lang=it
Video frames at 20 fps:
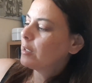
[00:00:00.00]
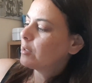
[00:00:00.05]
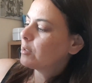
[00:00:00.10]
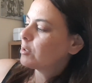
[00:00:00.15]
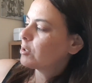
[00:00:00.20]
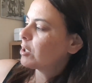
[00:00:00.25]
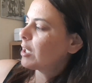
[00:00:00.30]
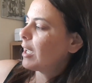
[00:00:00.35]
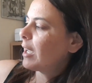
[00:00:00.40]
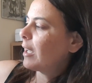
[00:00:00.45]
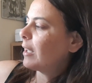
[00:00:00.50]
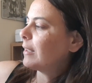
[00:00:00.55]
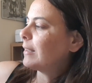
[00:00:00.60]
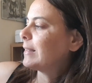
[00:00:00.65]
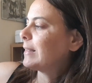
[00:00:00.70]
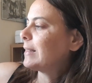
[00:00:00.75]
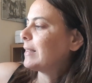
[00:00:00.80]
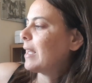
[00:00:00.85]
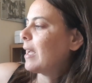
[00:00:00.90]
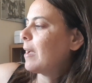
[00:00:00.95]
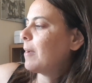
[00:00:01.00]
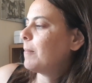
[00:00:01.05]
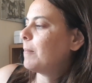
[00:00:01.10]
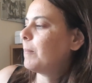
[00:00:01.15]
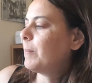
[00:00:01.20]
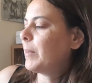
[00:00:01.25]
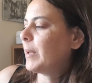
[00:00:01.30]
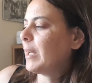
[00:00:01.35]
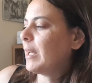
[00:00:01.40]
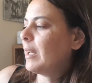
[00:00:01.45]
c'è
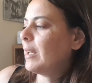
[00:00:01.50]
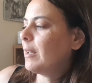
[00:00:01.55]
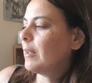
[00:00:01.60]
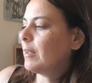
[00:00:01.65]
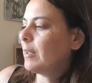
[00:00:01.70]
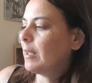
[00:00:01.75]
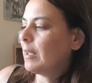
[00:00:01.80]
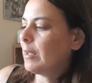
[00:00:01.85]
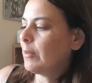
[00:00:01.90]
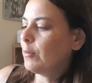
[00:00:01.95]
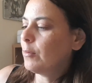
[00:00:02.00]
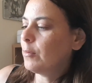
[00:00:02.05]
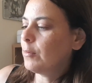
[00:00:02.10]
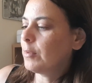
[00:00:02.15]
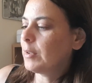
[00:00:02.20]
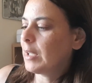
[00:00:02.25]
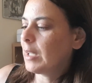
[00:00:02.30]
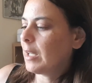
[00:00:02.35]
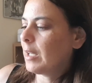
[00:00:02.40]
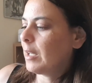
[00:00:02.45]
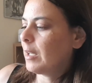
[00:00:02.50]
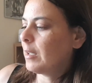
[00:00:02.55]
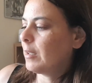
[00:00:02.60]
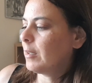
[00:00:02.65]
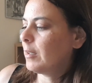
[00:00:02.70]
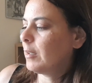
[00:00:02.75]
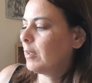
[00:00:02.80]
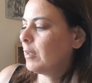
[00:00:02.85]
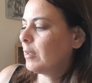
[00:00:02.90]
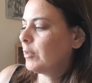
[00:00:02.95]
sempre una
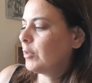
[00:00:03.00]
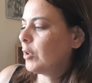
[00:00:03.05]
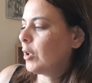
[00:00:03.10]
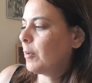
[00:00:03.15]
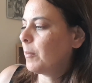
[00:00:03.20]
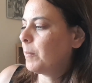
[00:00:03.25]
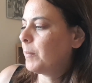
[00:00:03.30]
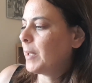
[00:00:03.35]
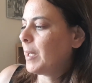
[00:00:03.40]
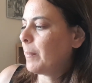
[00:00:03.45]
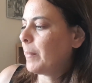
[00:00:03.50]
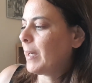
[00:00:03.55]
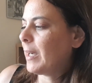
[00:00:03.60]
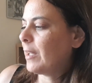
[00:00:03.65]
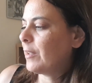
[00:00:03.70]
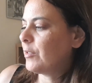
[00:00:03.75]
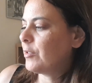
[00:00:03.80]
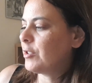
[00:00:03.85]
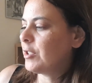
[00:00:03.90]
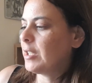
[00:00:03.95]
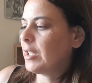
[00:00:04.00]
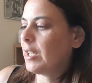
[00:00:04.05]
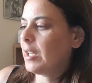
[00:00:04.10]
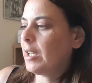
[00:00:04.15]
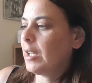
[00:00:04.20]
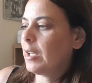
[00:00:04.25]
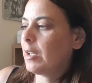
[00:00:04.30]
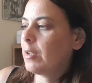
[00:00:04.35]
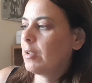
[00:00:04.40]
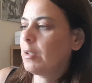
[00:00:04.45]
uh, doppia pagina,
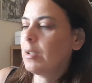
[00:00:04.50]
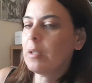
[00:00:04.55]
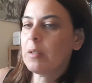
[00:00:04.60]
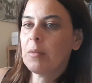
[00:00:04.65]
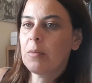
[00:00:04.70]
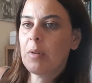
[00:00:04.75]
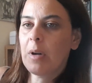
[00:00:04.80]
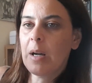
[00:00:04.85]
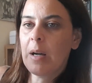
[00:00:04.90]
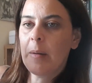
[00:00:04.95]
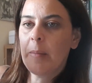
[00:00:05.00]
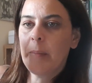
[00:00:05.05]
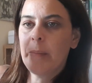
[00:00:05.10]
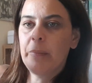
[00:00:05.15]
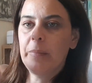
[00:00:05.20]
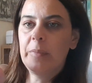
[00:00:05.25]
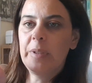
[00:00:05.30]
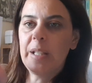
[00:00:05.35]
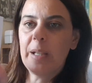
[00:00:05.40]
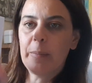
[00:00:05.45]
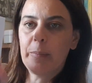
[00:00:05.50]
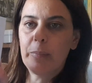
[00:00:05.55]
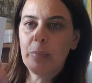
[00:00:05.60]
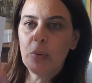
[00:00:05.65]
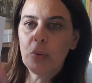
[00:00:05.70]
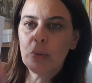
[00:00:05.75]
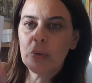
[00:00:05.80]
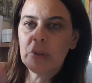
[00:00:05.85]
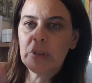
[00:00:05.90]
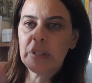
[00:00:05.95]
eccola qua, di
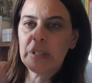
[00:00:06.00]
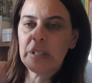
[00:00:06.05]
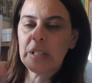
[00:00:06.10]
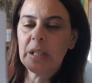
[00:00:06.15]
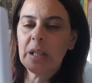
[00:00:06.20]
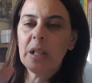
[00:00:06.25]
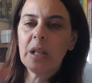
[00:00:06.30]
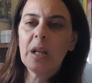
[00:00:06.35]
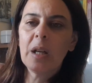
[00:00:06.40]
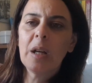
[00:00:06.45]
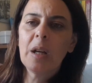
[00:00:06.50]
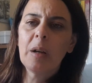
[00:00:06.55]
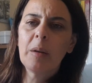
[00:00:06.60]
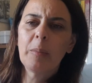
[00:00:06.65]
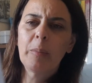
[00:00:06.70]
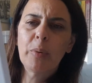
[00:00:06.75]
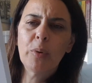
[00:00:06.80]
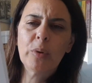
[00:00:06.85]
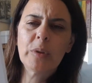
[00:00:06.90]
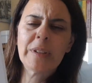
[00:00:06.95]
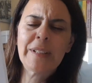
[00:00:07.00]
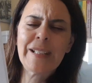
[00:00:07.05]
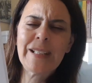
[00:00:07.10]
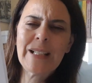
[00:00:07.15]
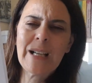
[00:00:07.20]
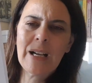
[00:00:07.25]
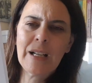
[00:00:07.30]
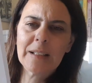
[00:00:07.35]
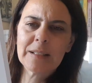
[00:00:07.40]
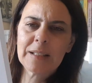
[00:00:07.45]
appunti
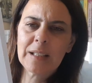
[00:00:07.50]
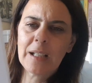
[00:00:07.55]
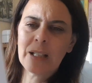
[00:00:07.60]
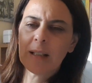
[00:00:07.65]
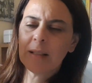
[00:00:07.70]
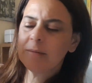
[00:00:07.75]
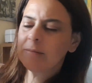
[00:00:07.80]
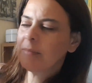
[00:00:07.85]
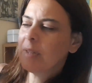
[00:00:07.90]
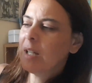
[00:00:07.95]
puntinata